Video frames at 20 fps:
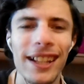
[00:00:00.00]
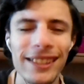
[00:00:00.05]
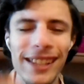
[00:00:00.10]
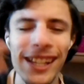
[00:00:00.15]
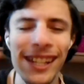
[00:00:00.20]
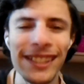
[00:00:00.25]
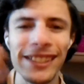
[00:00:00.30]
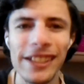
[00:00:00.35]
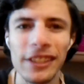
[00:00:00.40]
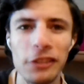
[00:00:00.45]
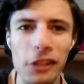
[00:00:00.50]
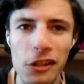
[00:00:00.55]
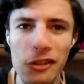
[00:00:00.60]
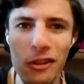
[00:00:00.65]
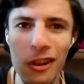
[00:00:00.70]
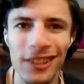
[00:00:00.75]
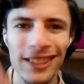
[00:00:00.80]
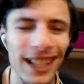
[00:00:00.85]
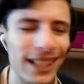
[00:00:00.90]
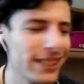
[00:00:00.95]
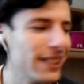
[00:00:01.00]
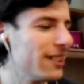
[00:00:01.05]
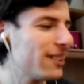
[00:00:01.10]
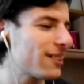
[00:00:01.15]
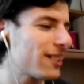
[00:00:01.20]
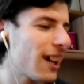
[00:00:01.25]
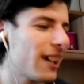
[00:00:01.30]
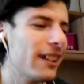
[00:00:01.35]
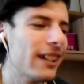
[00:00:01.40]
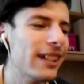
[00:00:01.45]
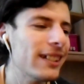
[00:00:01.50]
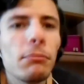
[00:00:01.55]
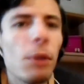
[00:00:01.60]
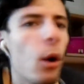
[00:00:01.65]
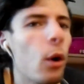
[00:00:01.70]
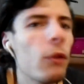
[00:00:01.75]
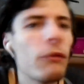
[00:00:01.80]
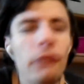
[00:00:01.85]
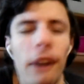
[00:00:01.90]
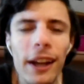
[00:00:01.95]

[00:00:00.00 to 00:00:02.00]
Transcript: andare dietro il giornalista e boh,